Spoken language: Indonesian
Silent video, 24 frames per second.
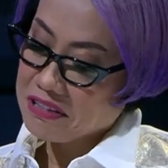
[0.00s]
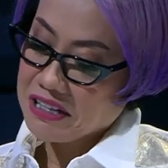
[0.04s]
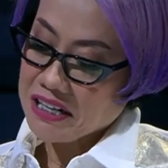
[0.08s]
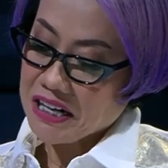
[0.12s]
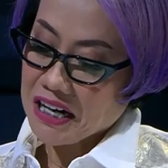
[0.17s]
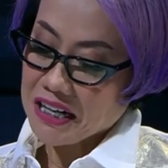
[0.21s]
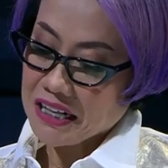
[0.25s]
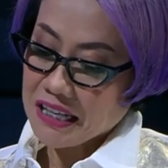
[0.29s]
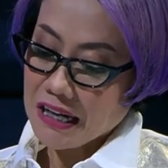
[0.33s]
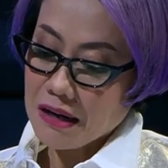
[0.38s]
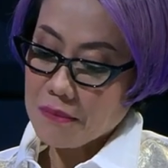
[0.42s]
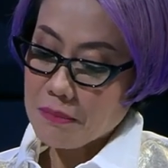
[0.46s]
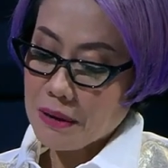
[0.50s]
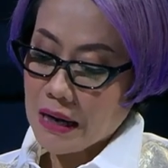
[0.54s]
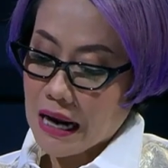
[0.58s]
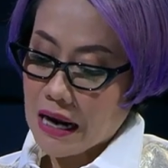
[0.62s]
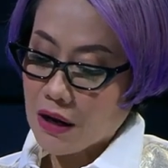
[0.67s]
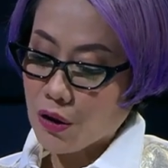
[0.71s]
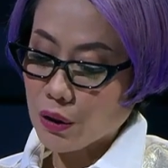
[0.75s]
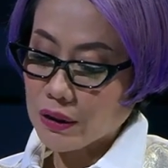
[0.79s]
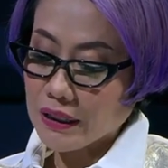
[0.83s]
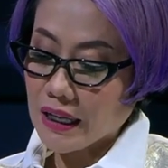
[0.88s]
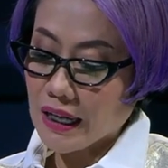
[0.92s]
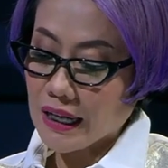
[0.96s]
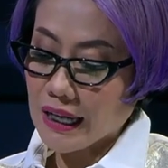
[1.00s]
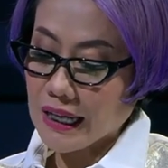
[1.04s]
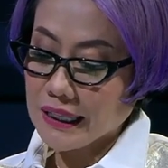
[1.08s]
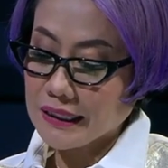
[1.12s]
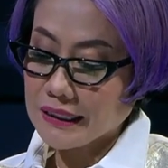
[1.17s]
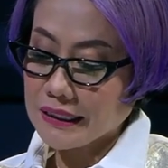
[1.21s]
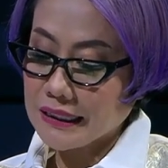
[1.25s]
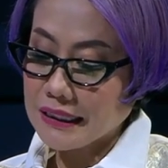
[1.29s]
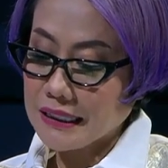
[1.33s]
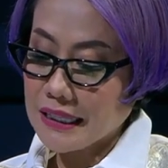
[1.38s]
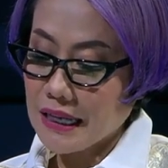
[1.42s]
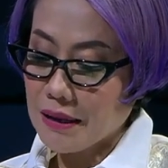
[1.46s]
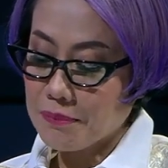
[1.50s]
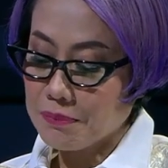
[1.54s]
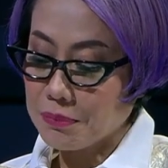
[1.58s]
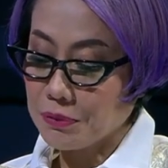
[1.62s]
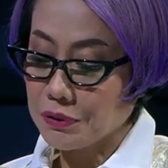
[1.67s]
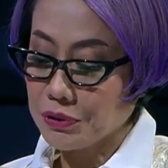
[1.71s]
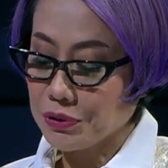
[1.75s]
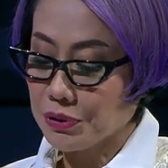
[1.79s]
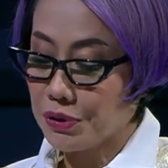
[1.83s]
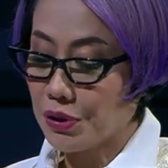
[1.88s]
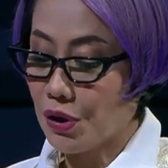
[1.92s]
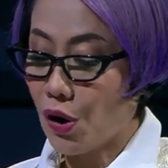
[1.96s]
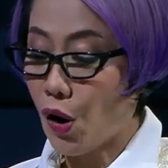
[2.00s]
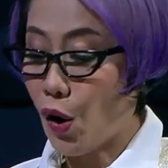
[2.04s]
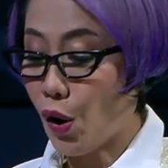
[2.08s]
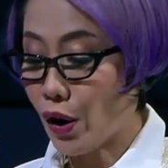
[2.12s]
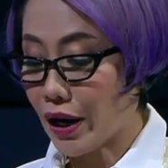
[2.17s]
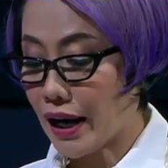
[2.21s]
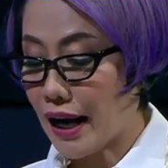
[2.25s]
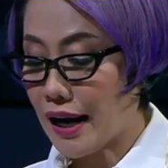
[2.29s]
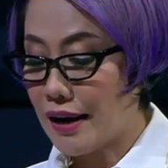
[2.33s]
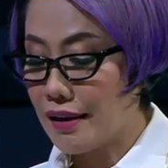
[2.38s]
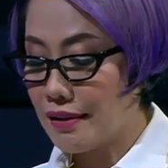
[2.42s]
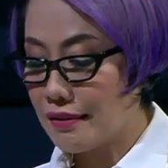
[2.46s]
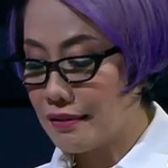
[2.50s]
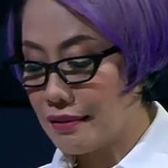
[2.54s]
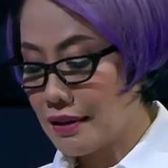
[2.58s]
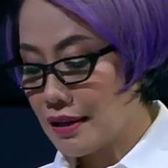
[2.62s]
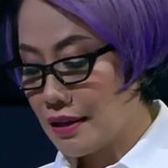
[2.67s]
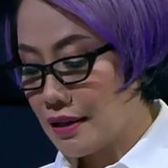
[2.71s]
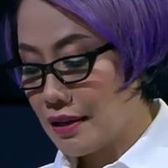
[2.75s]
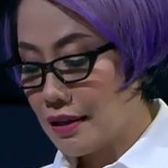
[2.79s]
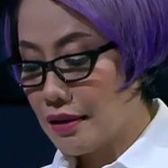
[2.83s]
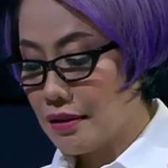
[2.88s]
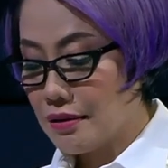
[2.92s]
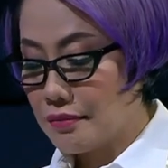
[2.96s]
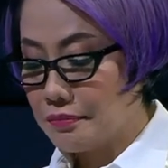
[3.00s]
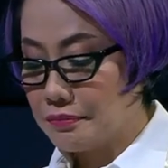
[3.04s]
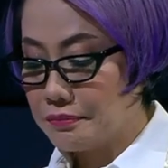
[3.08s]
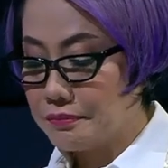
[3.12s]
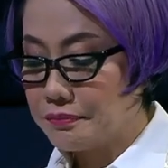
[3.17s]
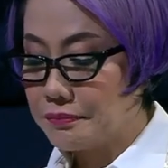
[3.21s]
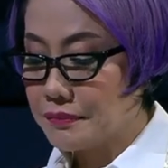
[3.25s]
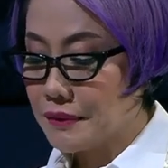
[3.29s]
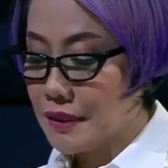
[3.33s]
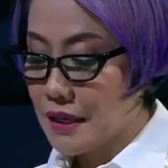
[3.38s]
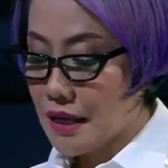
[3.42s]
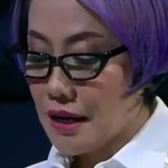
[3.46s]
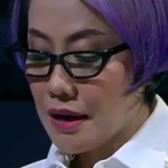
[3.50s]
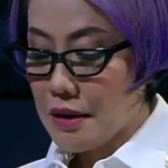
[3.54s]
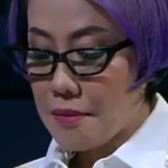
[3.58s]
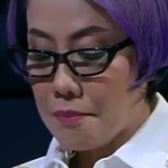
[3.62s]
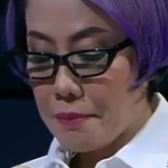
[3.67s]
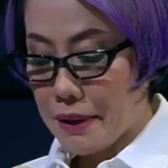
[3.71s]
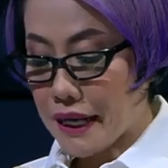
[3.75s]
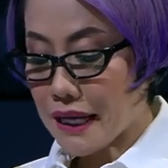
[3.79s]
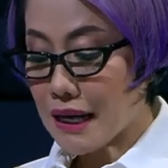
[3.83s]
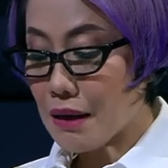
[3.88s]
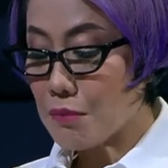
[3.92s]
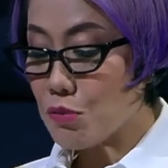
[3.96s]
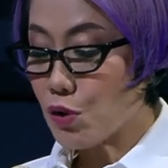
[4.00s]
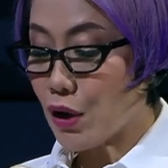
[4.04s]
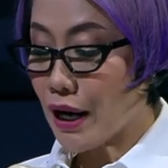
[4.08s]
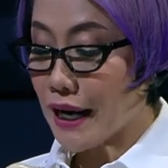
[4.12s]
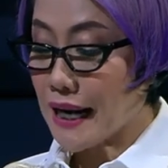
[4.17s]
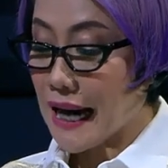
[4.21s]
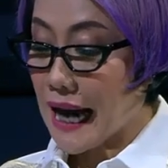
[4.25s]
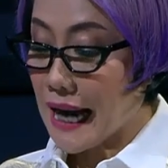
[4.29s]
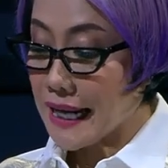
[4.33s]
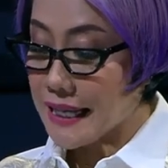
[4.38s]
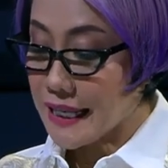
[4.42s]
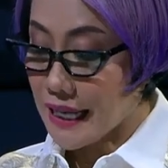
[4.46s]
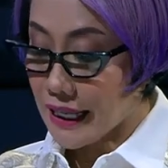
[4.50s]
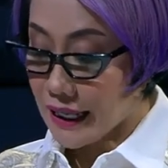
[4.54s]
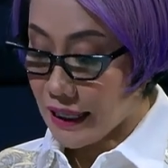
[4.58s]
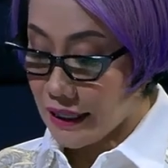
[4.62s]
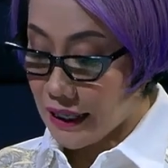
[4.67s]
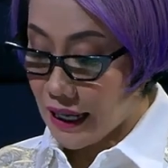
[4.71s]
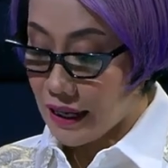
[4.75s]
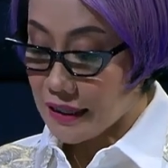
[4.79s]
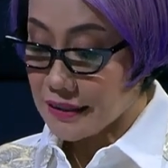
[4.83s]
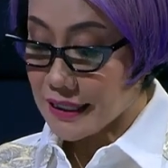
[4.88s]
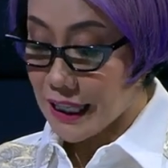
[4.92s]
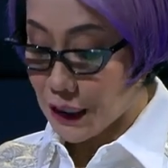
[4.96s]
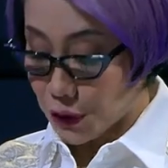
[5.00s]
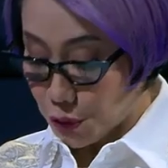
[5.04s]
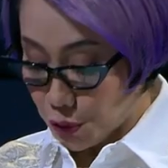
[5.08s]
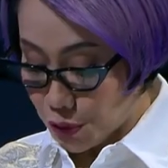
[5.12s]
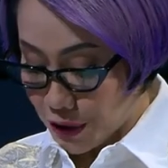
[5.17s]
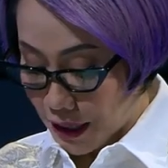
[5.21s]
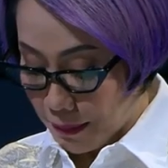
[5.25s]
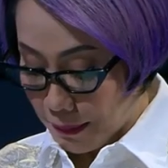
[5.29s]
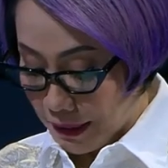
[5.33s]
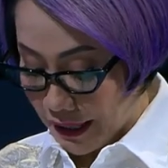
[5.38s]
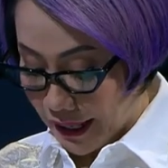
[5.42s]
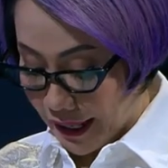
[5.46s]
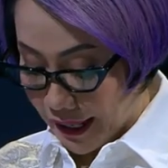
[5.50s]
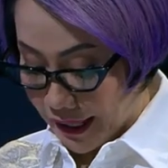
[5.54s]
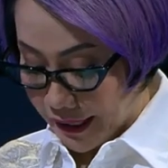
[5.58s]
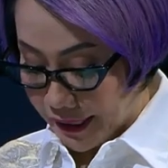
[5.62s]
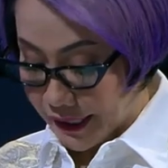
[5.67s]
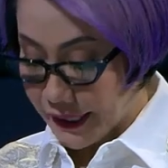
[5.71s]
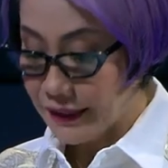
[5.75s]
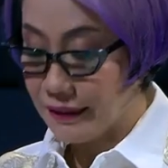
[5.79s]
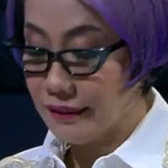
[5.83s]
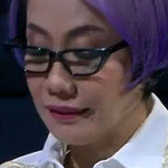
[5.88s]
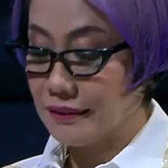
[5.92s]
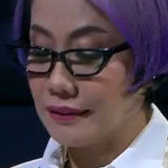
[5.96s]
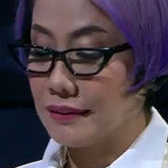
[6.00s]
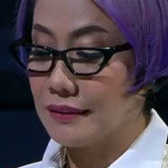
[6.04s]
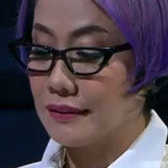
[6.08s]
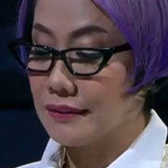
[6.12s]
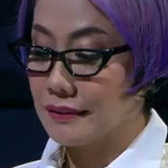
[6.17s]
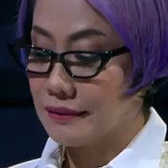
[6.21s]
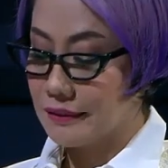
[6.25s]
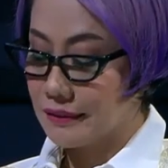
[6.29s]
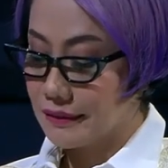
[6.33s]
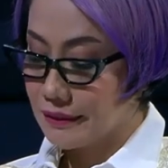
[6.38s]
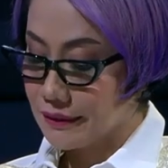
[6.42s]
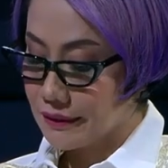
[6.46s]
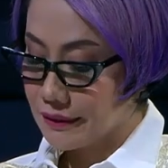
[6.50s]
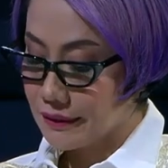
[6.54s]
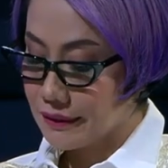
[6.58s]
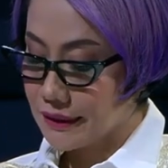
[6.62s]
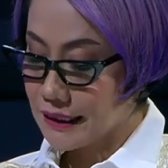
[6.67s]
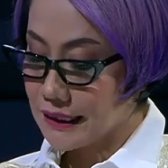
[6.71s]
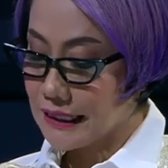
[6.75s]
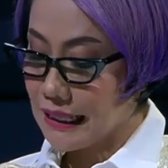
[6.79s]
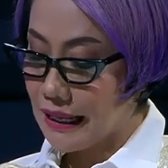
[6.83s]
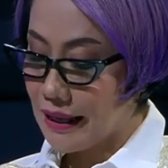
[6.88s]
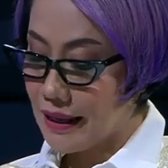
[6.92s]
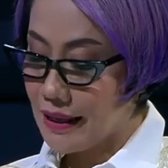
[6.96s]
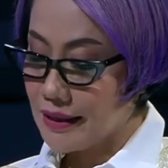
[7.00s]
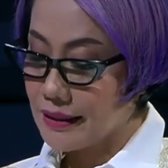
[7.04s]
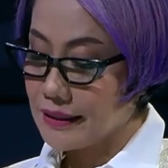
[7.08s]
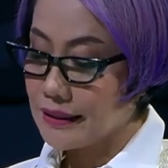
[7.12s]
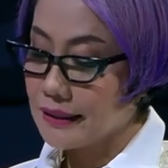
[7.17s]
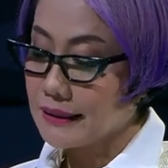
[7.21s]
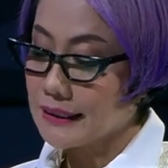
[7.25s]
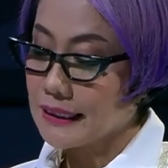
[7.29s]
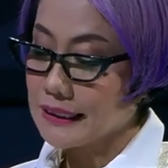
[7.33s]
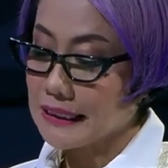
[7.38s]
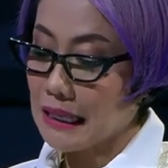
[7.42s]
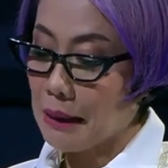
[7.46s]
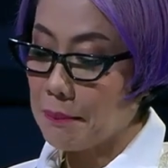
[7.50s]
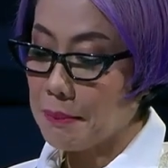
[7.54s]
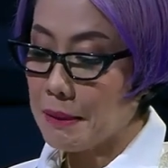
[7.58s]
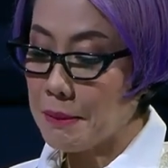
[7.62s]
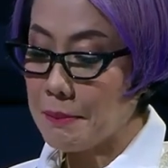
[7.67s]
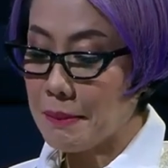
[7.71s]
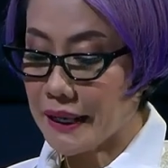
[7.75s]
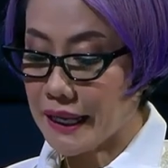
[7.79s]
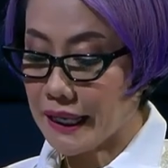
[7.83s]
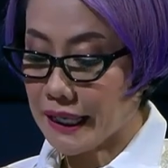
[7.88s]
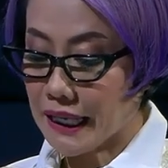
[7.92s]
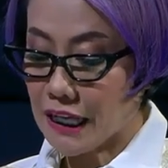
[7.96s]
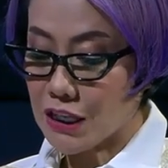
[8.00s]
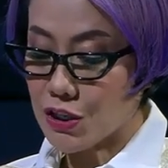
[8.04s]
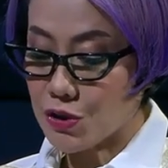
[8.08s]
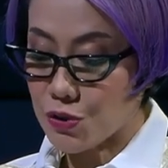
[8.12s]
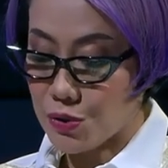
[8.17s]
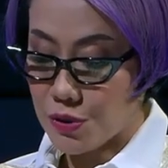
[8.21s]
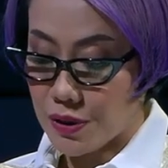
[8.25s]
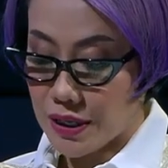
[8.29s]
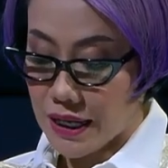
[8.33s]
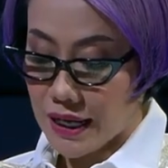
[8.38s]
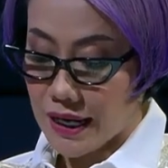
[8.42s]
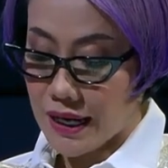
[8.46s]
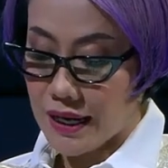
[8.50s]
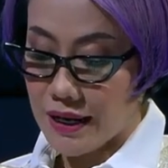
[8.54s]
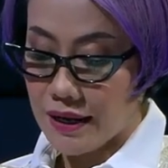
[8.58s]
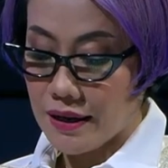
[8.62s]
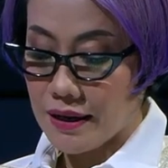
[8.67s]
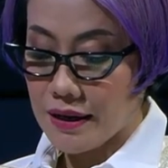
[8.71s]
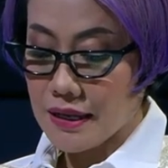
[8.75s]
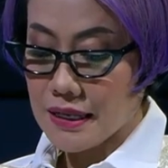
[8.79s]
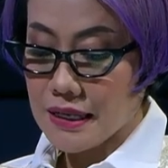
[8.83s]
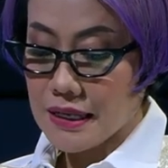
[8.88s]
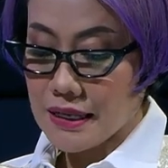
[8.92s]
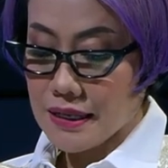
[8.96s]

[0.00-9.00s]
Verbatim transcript: kira-kira beranggotakan 30 orang. Mereka bukan hanya kenal satu sama lain, tet tetapi mereka juga